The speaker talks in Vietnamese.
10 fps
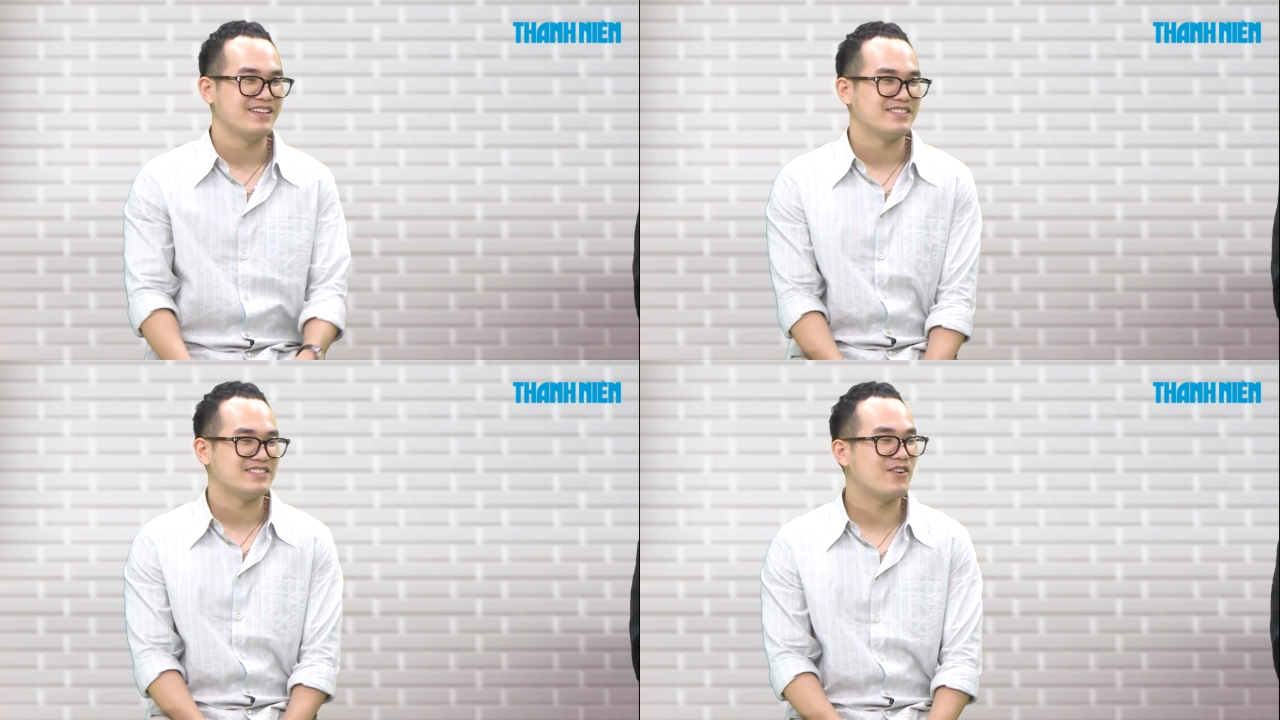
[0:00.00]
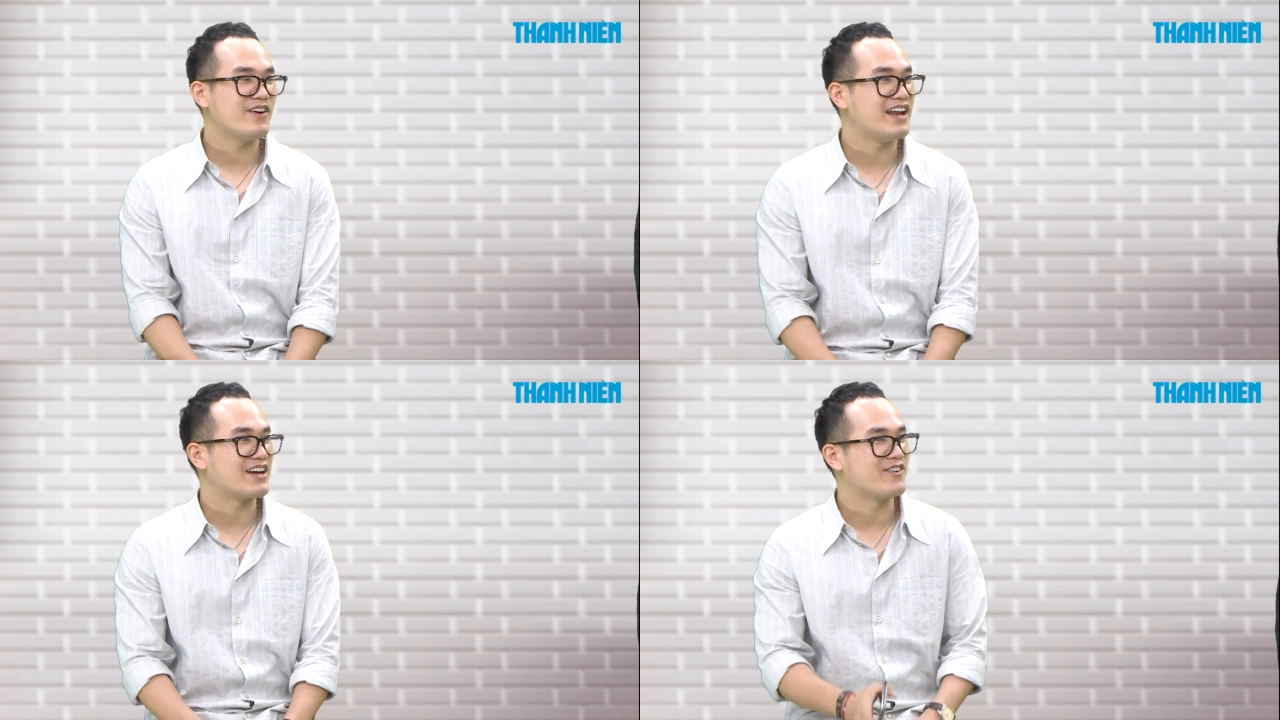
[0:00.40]
Xong rồi
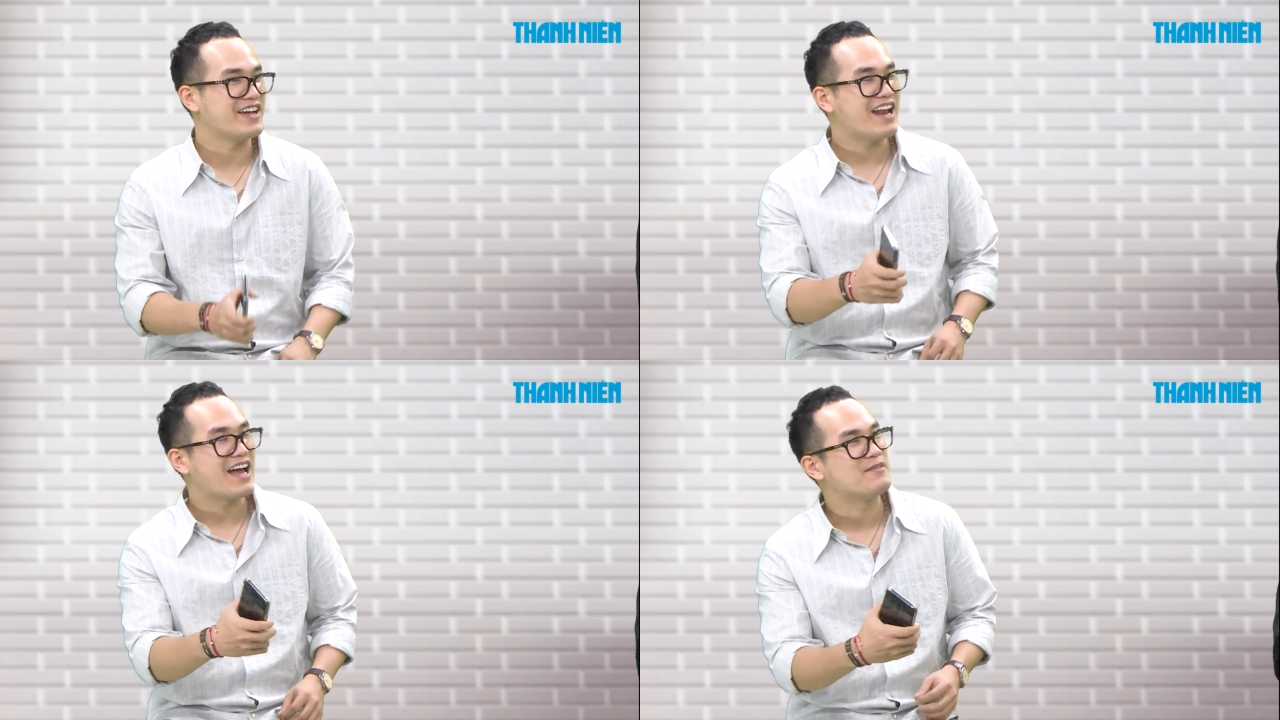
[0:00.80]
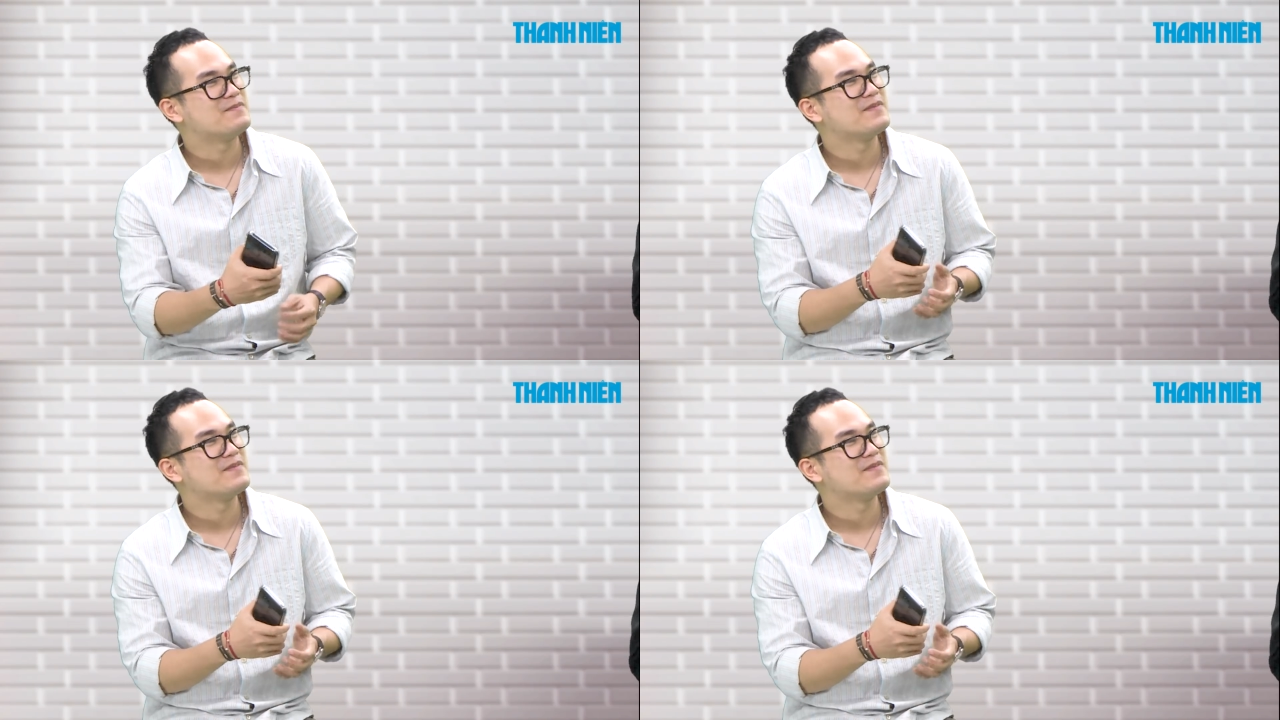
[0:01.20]
là có nghĩa là